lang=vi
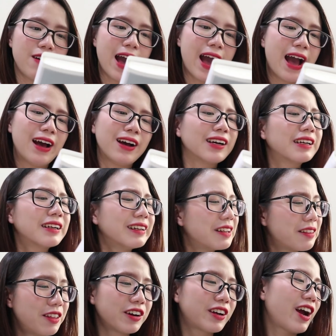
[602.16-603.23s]
Và
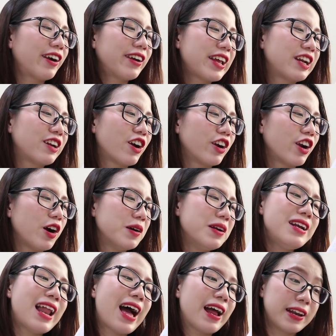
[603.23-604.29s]
The Guardian có nói
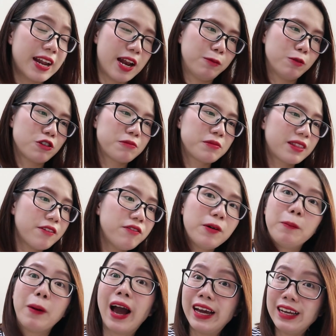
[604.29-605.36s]
là đây là một trong những tác
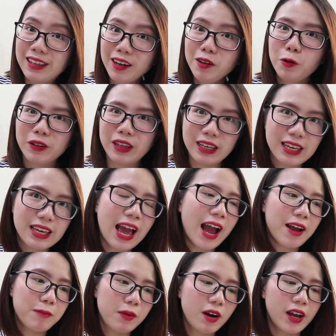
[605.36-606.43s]
phẩm hay nhất của thế kỷ
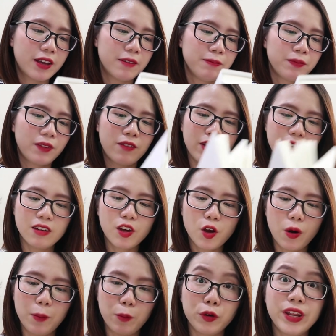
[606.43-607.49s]
hai mươi và như
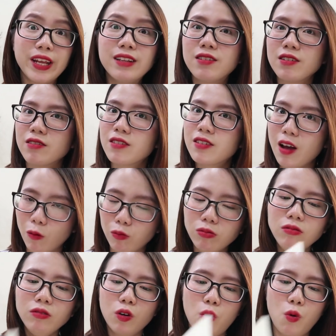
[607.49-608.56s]
kiểu là một nhân chứng sống
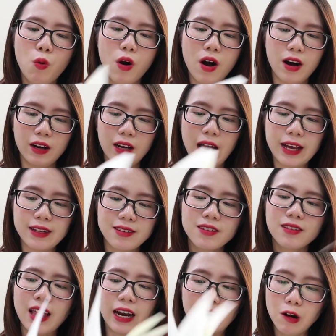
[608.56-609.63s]
của cái
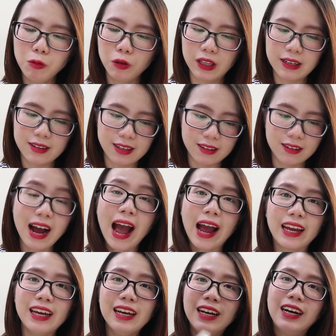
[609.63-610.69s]
sự tàn khốc của thế chiến thứ
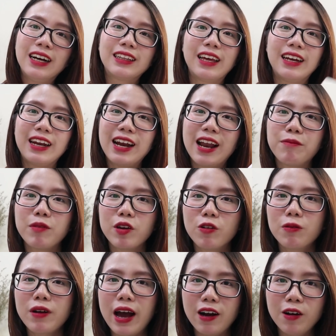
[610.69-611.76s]
hai ấy. Thế nên là mình
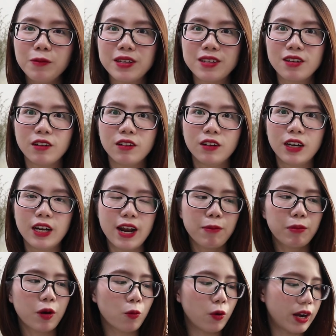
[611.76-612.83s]
cũng đang không thể chờ được để
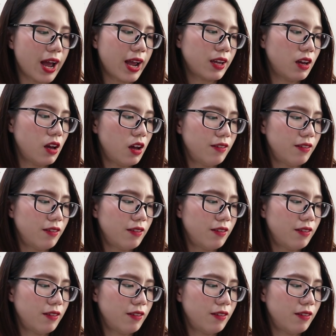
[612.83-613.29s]
đọc cái cuốn này.